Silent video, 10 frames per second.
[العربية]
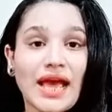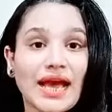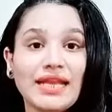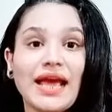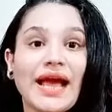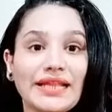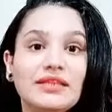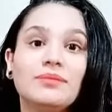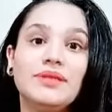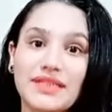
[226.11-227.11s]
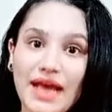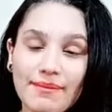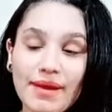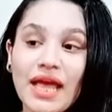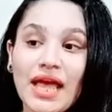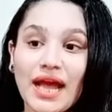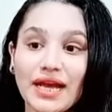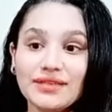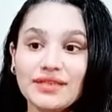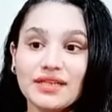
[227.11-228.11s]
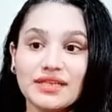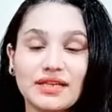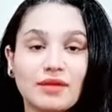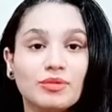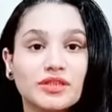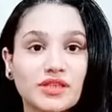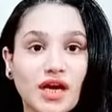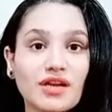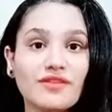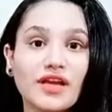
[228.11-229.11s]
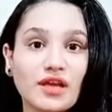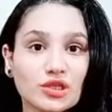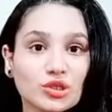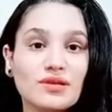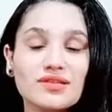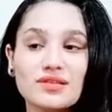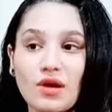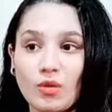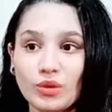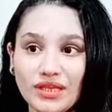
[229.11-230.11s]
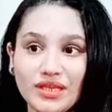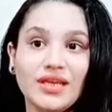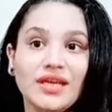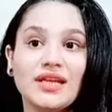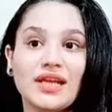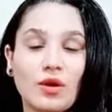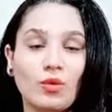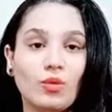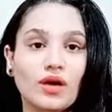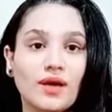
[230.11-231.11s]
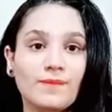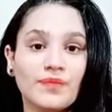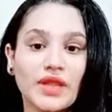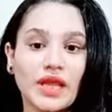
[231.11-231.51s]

على حد بيدعمك عندك انك بتتعرف على اشخاص قويين او آه،